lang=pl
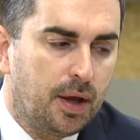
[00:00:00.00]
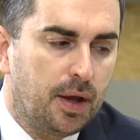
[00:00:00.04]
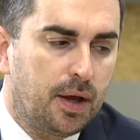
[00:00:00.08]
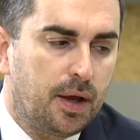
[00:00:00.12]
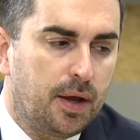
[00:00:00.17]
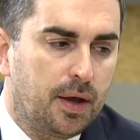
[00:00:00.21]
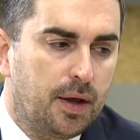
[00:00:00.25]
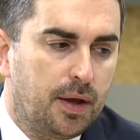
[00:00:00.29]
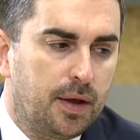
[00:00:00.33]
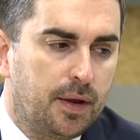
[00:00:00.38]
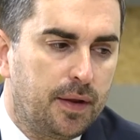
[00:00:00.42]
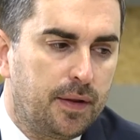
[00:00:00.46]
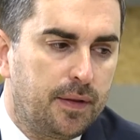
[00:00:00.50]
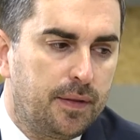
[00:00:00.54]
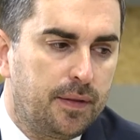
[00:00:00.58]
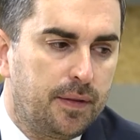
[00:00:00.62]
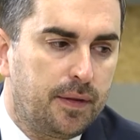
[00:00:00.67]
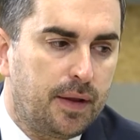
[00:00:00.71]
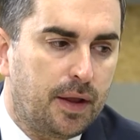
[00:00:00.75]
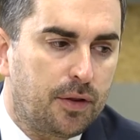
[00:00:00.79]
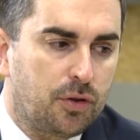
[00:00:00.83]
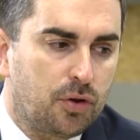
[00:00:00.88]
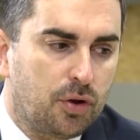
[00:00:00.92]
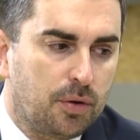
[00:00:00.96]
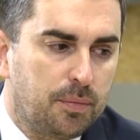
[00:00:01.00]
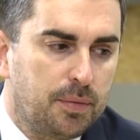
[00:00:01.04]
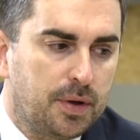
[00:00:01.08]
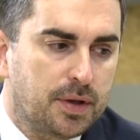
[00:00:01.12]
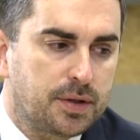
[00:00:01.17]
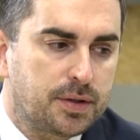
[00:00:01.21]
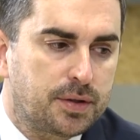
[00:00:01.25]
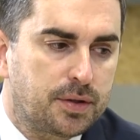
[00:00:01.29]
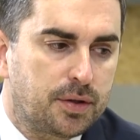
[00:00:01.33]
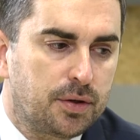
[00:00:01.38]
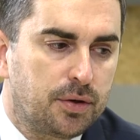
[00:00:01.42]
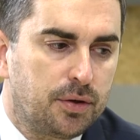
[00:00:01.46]
E,
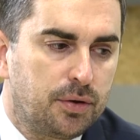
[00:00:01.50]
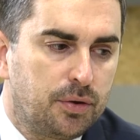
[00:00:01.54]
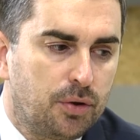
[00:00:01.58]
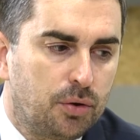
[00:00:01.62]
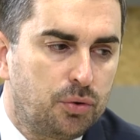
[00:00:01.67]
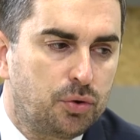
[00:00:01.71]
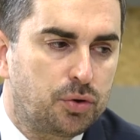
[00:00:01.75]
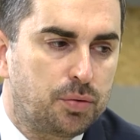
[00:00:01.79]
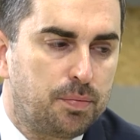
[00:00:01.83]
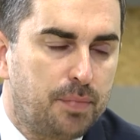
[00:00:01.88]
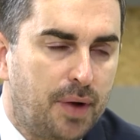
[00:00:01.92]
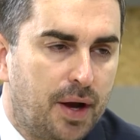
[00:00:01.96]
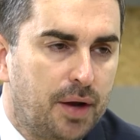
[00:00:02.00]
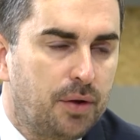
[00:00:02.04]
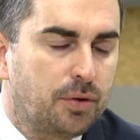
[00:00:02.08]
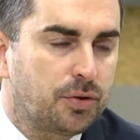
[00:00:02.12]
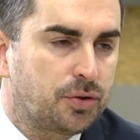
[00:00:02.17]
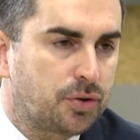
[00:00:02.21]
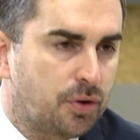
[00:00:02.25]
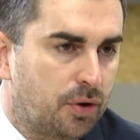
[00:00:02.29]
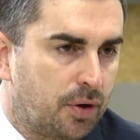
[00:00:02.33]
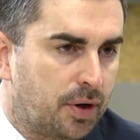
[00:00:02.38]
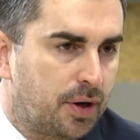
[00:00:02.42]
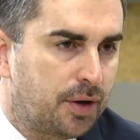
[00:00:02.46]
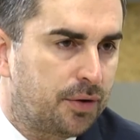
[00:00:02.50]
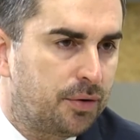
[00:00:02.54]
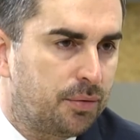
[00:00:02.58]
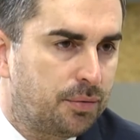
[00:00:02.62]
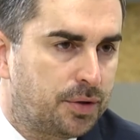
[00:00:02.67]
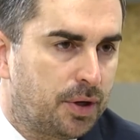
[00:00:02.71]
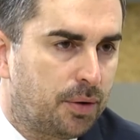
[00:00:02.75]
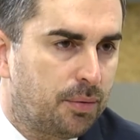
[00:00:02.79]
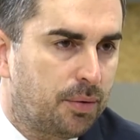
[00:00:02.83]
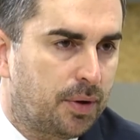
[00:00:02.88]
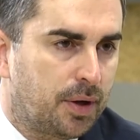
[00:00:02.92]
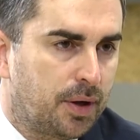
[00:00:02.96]
natomiast e, no już mając konkretną
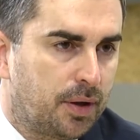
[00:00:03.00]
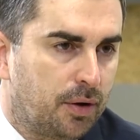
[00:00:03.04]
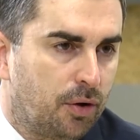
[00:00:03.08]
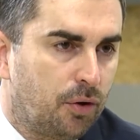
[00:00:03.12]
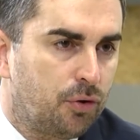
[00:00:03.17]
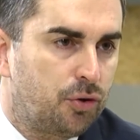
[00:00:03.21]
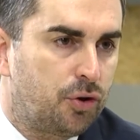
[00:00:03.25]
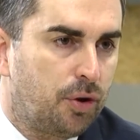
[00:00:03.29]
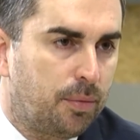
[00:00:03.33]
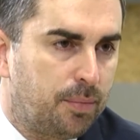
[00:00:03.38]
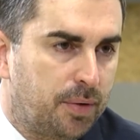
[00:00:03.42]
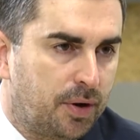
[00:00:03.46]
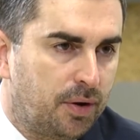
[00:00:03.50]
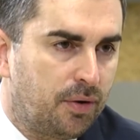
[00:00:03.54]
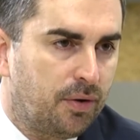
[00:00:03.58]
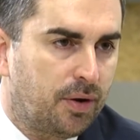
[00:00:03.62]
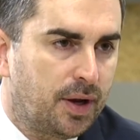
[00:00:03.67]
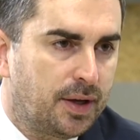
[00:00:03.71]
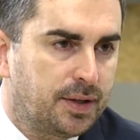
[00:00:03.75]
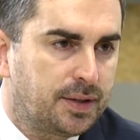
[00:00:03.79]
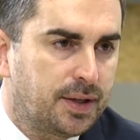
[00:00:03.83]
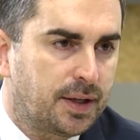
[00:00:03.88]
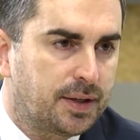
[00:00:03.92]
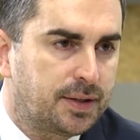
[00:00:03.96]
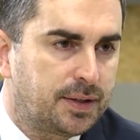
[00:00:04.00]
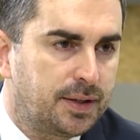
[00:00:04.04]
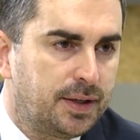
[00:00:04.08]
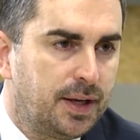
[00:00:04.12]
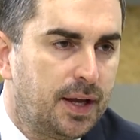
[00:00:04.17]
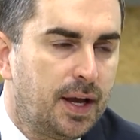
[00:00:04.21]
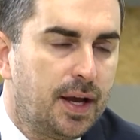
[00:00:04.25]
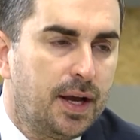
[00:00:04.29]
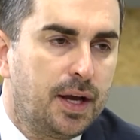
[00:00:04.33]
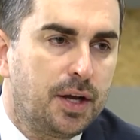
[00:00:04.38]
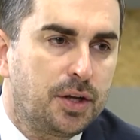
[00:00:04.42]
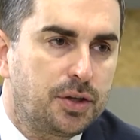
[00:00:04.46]
działkę o dobrej lokalizacji,
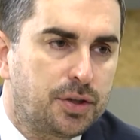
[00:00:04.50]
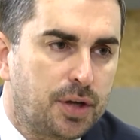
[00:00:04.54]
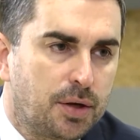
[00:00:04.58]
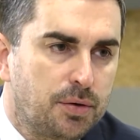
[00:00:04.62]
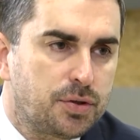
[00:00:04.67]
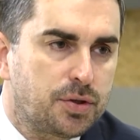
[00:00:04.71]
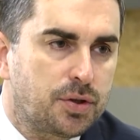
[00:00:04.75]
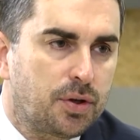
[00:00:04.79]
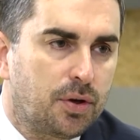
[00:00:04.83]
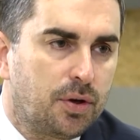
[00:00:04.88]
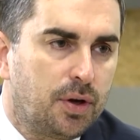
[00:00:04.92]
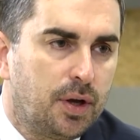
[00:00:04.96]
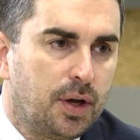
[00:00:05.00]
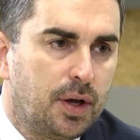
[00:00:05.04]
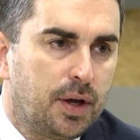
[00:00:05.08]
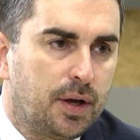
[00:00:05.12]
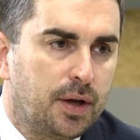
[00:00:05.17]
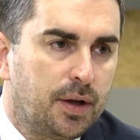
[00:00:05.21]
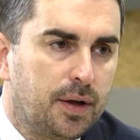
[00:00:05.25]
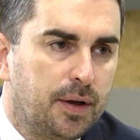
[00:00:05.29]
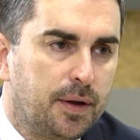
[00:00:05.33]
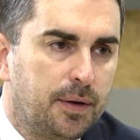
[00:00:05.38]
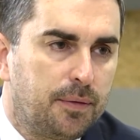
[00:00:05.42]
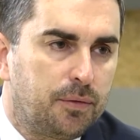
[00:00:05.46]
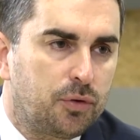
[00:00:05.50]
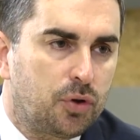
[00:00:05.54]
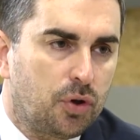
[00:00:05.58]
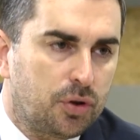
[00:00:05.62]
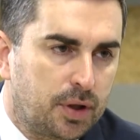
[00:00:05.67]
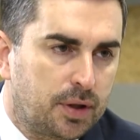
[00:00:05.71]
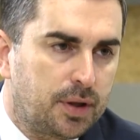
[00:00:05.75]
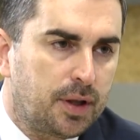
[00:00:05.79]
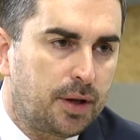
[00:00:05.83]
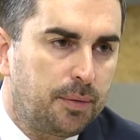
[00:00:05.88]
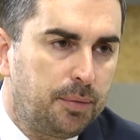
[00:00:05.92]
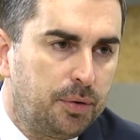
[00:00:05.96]
często to
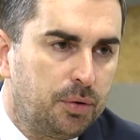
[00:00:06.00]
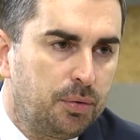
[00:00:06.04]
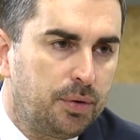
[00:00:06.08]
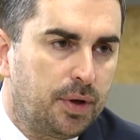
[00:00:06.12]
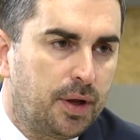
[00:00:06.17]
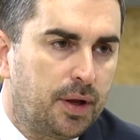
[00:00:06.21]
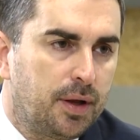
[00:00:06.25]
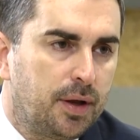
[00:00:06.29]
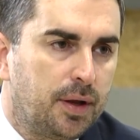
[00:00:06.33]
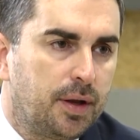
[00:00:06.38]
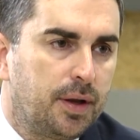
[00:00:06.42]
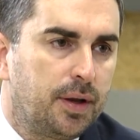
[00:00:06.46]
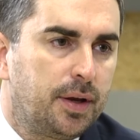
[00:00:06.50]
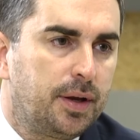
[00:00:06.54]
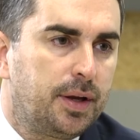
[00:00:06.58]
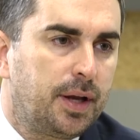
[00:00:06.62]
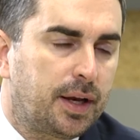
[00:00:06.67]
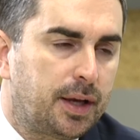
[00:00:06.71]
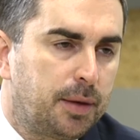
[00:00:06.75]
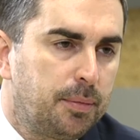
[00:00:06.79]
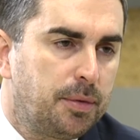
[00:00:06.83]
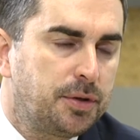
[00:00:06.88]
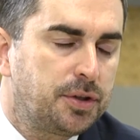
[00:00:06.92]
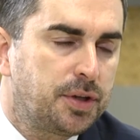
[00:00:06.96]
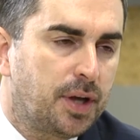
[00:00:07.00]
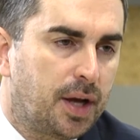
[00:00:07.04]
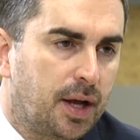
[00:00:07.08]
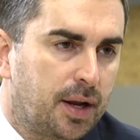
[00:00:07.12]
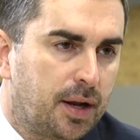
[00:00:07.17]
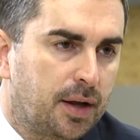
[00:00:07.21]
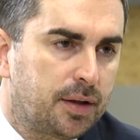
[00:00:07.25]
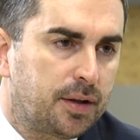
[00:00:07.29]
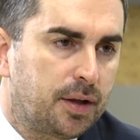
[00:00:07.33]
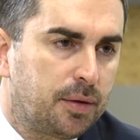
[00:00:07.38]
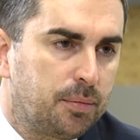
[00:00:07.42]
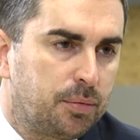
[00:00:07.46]
determinuje, jaki będzie
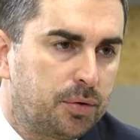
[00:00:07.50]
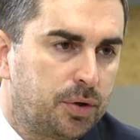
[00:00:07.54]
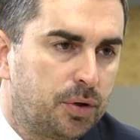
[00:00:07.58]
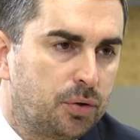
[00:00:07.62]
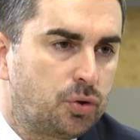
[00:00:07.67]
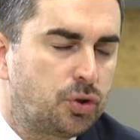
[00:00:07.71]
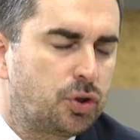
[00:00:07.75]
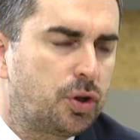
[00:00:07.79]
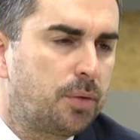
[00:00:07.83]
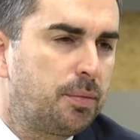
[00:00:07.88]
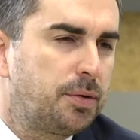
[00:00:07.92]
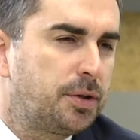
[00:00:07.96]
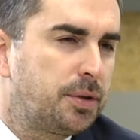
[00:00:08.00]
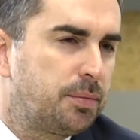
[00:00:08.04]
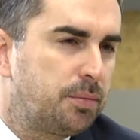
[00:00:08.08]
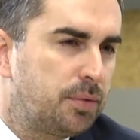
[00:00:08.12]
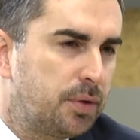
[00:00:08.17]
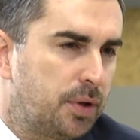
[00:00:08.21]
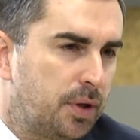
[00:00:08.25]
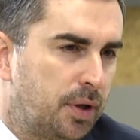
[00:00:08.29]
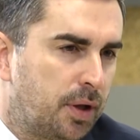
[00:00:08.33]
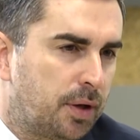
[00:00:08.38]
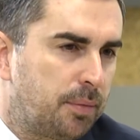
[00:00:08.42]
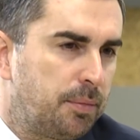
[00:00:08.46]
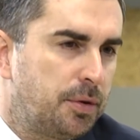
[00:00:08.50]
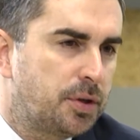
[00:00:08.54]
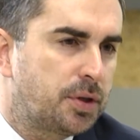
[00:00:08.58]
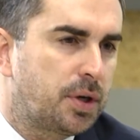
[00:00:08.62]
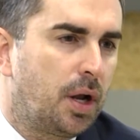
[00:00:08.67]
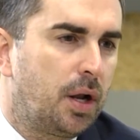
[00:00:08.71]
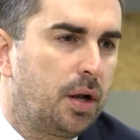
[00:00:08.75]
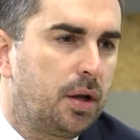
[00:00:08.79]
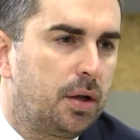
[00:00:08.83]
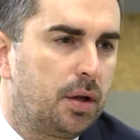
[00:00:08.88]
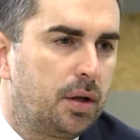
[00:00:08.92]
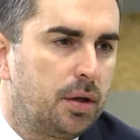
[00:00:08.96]
charakter budynku. Czy to będzie budynek
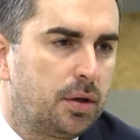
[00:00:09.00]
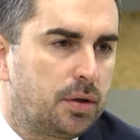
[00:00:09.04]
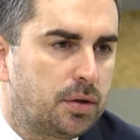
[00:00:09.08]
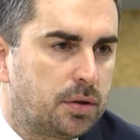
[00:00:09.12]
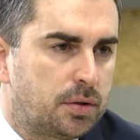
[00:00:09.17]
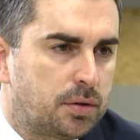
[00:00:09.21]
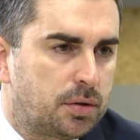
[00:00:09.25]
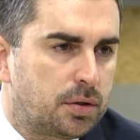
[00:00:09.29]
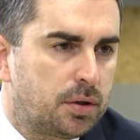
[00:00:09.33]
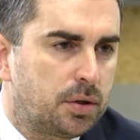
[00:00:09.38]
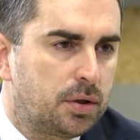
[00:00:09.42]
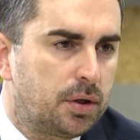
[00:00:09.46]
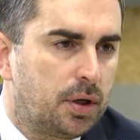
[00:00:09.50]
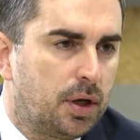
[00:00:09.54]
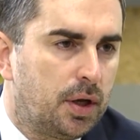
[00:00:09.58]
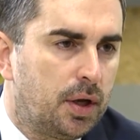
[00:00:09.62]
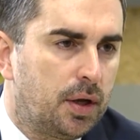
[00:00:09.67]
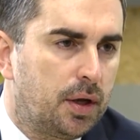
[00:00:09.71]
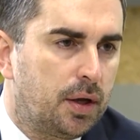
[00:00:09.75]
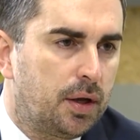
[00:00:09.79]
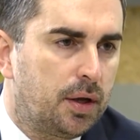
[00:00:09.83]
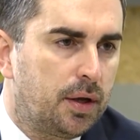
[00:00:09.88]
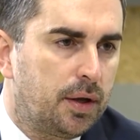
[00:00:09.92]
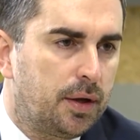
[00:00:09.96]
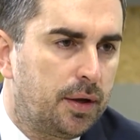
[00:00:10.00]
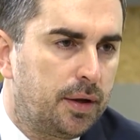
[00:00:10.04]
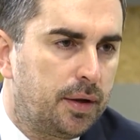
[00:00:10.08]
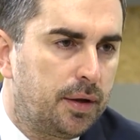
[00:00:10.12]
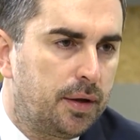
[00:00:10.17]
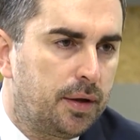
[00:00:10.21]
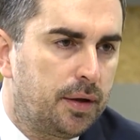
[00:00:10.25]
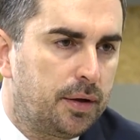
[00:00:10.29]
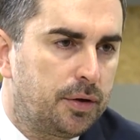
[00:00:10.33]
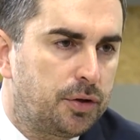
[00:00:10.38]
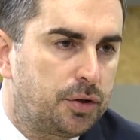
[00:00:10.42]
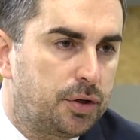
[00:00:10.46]
mieszkalny, czy,
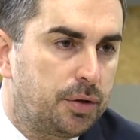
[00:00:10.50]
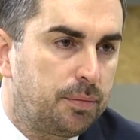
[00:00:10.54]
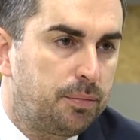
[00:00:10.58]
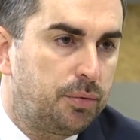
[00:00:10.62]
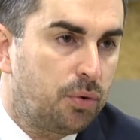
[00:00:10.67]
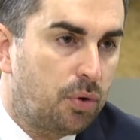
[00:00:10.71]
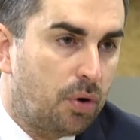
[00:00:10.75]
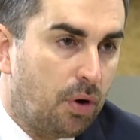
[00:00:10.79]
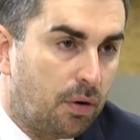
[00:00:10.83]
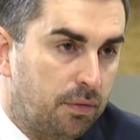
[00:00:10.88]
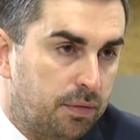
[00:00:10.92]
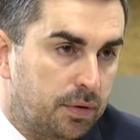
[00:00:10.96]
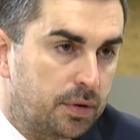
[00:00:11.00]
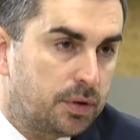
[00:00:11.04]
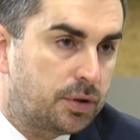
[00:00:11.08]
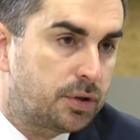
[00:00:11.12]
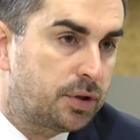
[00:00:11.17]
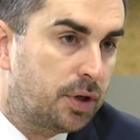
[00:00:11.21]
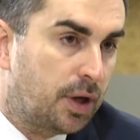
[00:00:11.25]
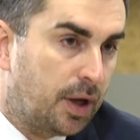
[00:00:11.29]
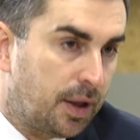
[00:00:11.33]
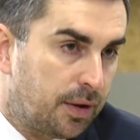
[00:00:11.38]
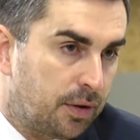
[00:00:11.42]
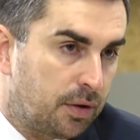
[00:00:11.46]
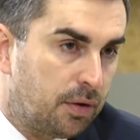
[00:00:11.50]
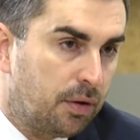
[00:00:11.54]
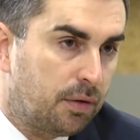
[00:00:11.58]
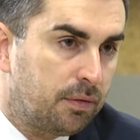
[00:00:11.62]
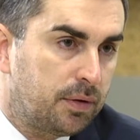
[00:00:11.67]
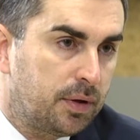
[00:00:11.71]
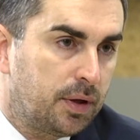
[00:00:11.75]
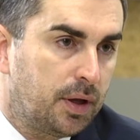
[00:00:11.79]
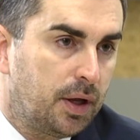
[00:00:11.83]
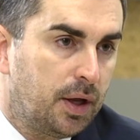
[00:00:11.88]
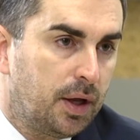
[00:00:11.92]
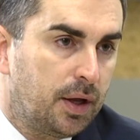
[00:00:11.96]
czy biurowy, czy
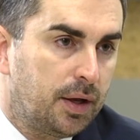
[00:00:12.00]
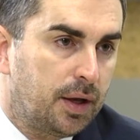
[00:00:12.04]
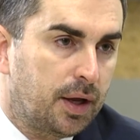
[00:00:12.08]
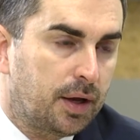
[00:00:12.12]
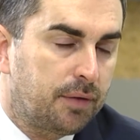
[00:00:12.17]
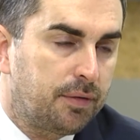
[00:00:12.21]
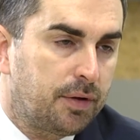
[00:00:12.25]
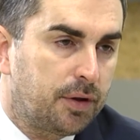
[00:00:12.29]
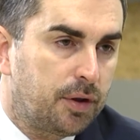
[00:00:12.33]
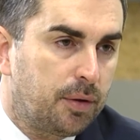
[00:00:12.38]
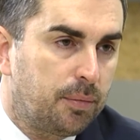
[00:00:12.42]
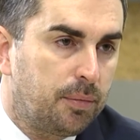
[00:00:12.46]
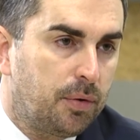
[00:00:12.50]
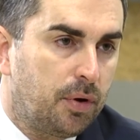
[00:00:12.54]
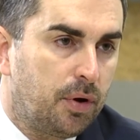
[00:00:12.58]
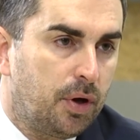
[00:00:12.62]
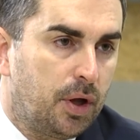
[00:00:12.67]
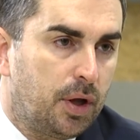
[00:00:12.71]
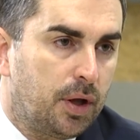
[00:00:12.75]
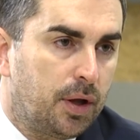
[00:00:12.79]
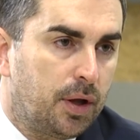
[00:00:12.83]
handlowy. Jak wiadomo,